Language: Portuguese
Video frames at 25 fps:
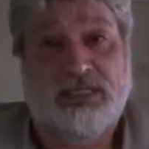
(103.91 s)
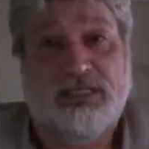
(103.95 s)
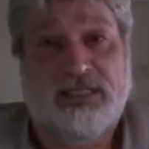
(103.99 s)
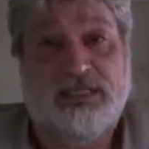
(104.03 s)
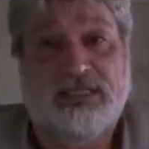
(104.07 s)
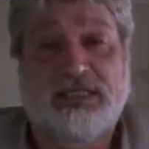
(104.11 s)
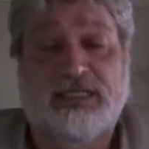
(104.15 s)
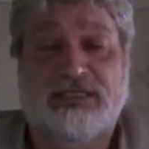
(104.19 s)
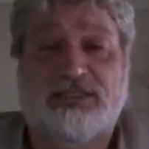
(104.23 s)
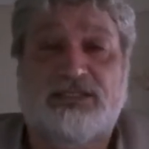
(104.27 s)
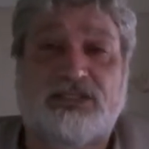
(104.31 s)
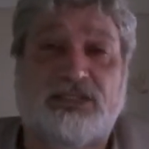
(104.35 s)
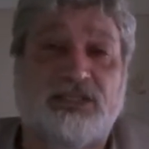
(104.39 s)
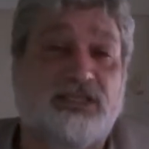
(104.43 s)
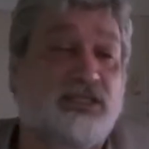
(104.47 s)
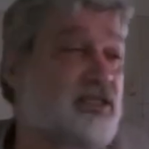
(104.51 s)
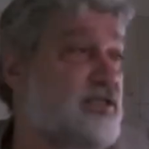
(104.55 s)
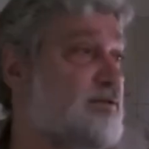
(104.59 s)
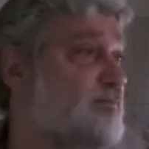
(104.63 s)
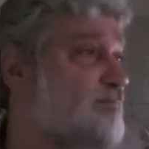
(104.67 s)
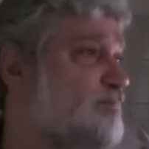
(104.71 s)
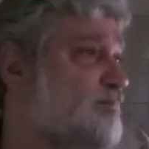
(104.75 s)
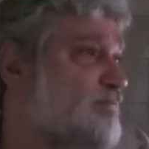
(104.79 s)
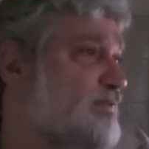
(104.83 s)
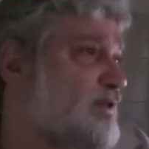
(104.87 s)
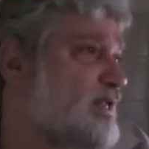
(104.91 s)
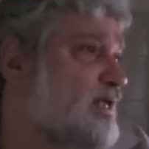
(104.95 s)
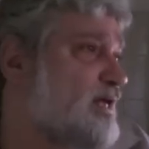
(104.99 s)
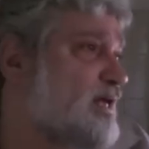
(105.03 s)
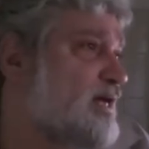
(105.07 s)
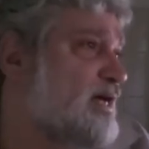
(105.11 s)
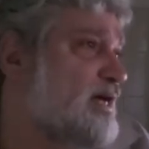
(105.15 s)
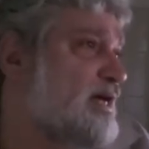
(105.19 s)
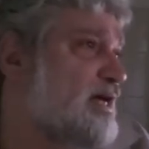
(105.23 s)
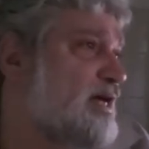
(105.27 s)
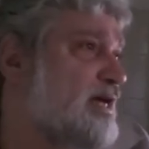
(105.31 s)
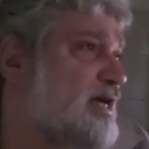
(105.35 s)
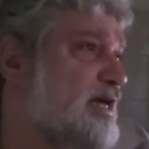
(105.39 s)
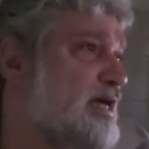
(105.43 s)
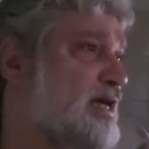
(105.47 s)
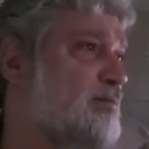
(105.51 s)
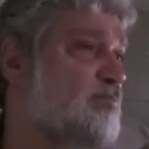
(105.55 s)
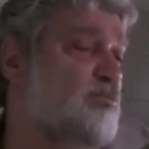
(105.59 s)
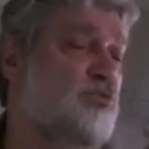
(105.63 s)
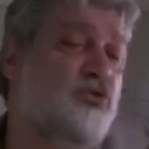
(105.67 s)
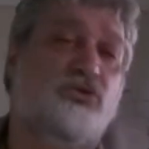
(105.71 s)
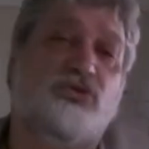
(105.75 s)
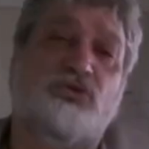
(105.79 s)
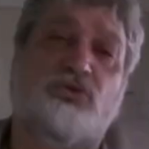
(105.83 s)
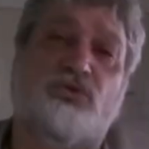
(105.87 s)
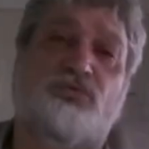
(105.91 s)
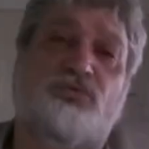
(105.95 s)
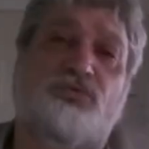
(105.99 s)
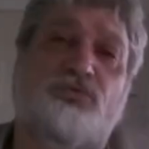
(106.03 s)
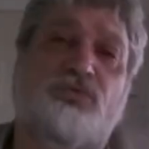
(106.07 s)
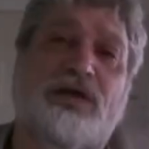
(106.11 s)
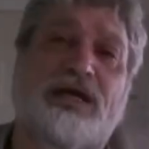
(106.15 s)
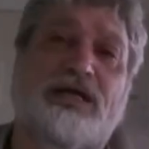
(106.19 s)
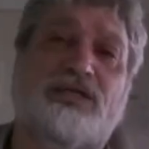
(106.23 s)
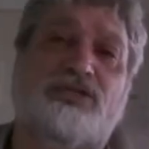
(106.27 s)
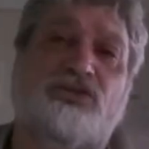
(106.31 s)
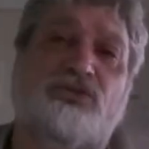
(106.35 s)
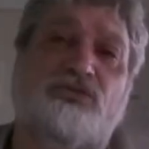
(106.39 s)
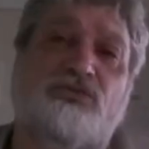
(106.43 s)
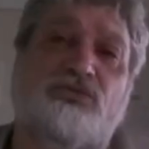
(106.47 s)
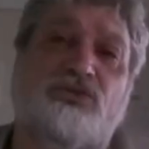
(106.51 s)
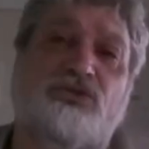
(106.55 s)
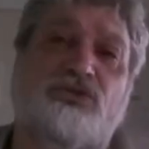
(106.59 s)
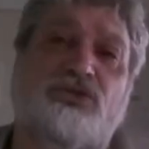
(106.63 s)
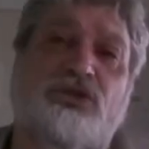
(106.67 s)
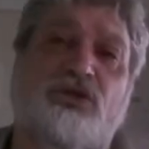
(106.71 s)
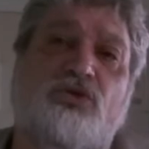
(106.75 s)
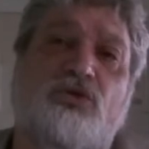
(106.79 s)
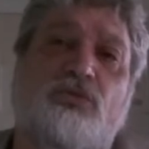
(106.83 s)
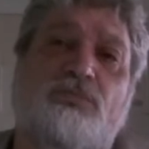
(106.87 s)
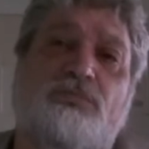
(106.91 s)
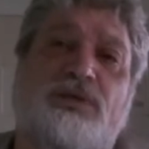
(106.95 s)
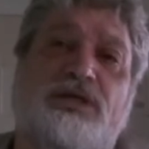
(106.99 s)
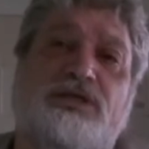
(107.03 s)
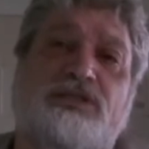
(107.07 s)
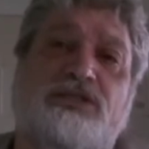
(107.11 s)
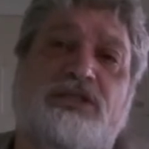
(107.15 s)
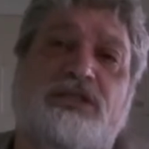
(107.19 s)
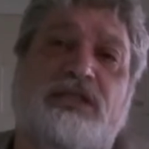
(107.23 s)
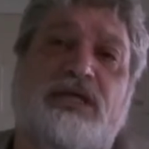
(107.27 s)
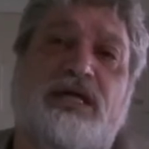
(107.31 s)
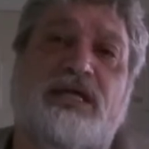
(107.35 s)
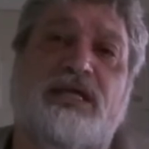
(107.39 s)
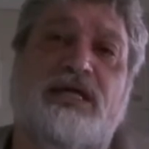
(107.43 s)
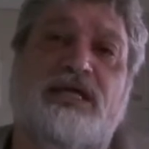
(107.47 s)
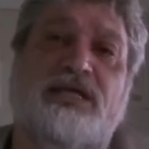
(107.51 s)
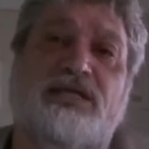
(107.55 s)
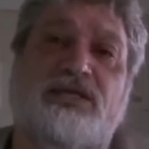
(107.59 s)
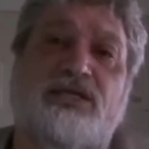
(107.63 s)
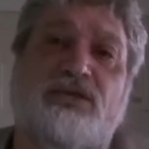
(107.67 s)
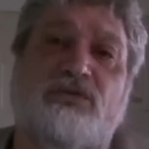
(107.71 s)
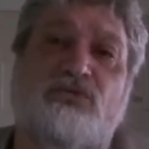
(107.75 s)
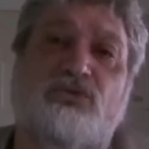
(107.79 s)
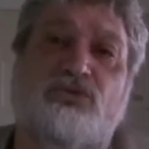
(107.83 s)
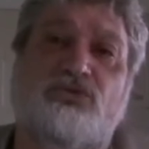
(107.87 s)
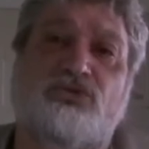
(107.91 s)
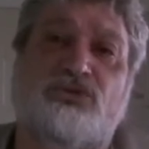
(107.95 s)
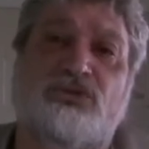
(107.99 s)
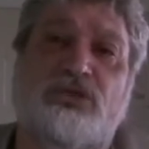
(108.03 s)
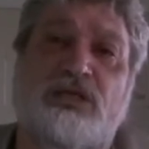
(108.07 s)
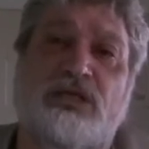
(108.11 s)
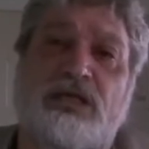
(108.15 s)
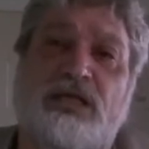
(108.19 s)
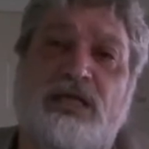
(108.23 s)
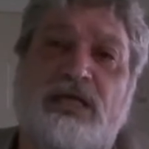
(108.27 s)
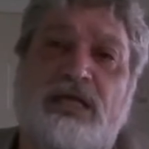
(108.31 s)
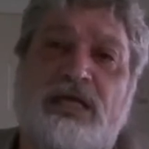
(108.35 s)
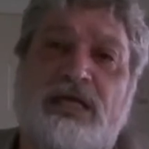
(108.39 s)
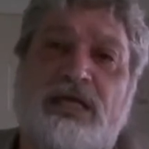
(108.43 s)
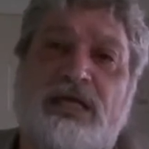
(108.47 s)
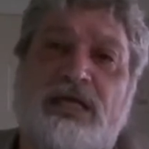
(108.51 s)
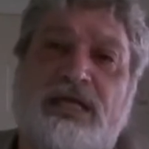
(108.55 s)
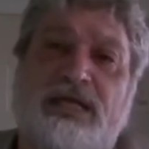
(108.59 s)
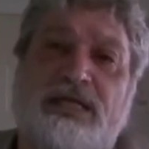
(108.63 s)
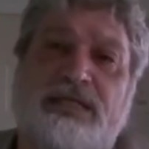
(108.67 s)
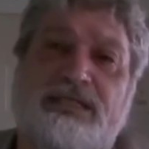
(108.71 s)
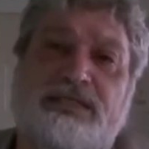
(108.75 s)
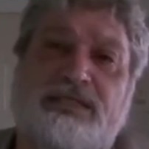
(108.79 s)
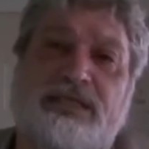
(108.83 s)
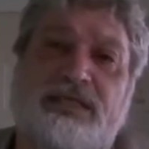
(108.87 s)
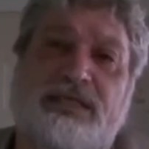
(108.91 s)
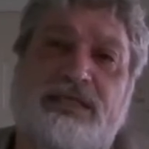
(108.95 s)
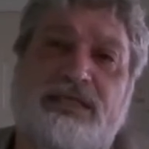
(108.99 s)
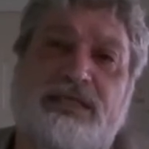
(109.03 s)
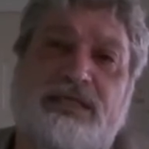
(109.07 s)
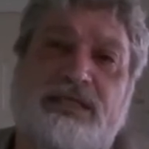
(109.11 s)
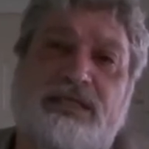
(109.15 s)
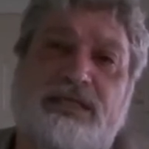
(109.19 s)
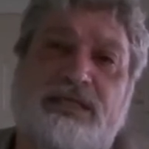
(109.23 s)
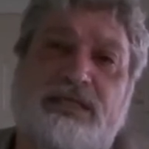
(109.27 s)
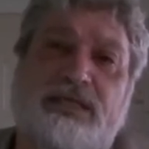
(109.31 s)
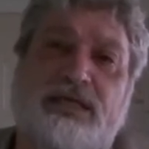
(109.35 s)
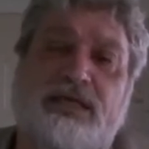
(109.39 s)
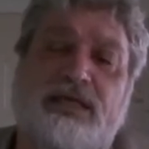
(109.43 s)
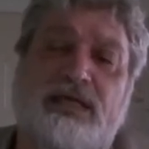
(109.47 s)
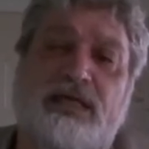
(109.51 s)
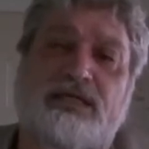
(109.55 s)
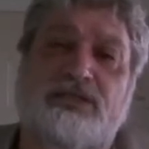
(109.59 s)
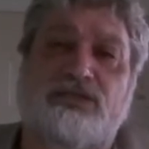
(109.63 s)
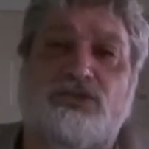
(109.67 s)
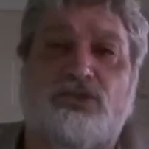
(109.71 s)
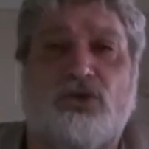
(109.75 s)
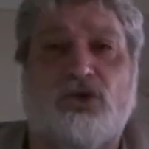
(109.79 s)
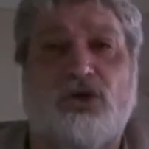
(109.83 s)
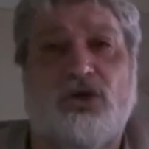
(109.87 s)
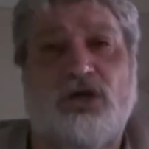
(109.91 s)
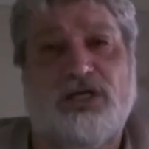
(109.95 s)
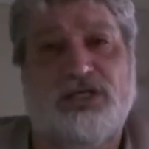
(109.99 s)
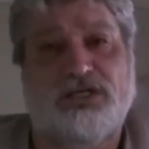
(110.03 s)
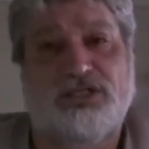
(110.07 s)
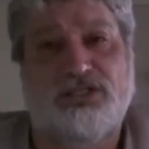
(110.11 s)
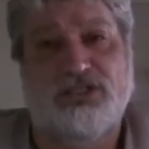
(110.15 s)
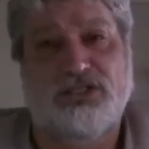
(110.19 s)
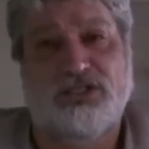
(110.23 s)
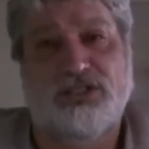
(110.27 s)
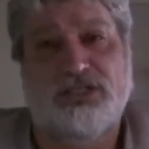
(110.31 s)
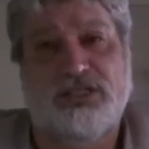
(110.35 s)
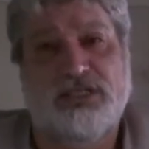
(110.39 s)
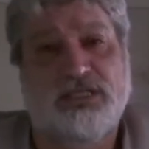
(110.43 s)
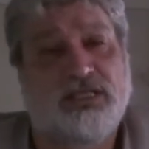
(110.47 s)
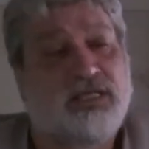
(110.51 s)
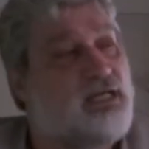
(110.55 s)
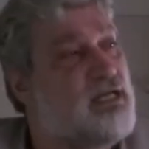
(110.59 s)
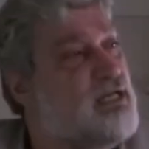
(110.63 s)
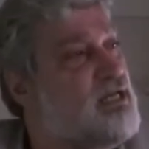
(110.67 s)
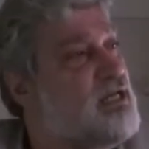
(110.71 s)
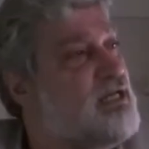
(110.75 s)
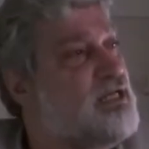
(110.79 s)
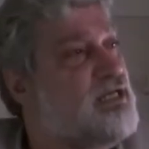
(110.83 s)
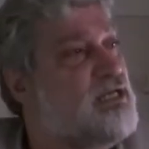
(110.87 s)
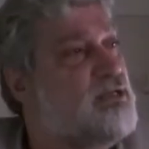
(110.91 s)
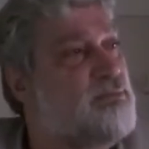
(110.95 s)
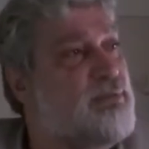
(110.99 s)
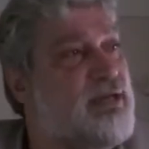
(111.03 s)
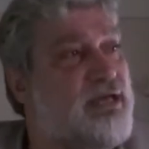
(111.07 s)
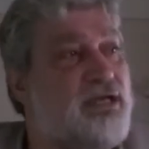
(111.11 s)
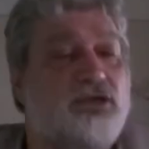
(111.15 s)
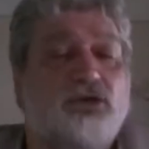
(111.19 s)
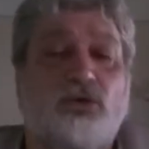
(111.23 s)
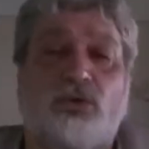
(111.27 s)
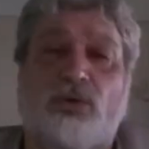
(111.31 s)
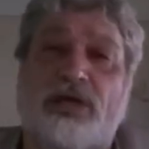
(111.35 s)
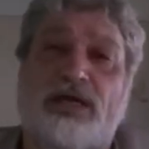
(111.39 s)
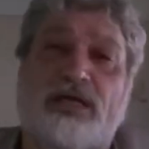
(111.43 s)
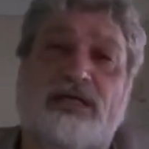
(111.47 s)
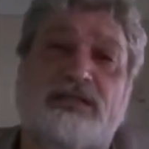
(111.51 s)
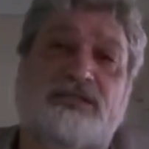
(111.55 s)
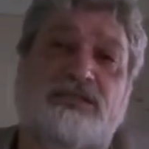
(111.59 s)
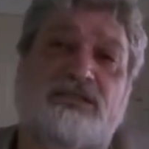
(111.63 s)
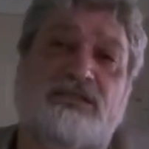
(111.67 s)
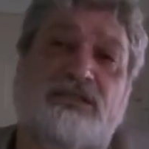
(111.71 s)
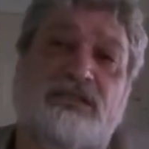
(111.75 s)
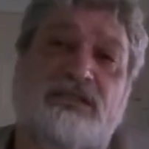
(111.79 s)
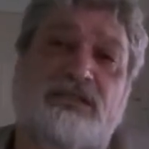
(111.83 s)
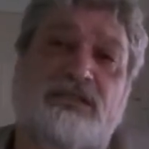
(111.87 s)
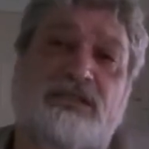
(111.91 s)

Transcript: E assim é muito fácil você compartilhar arquivos entre Android e macOS,